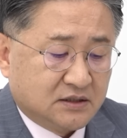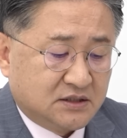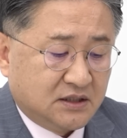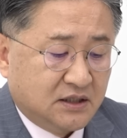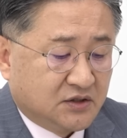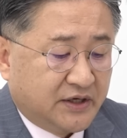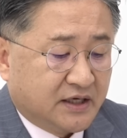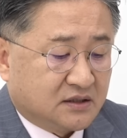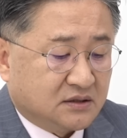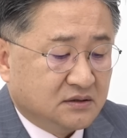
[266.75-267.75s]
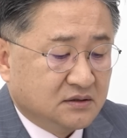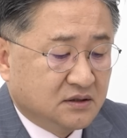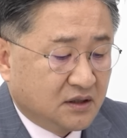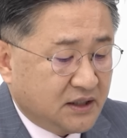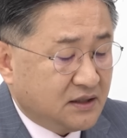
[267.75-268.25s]
것이 저의
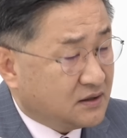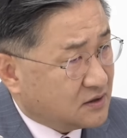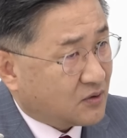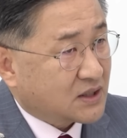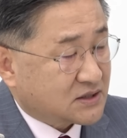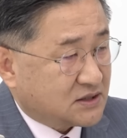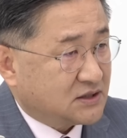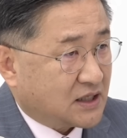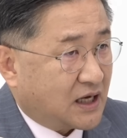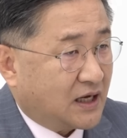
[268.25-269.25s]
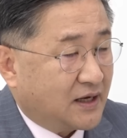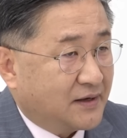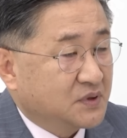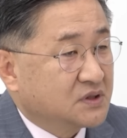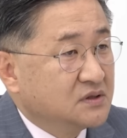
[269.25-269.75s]
근거 있는 확신이다.
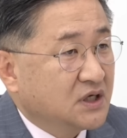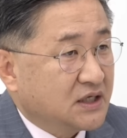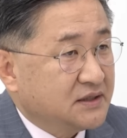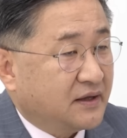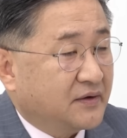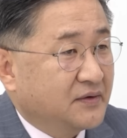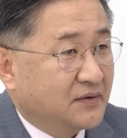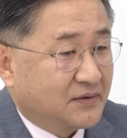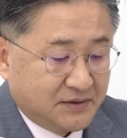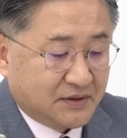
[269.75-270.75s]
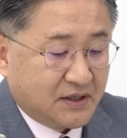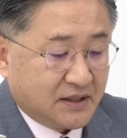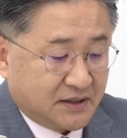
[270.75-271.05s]
뭐 근거가 있대요. 이렇게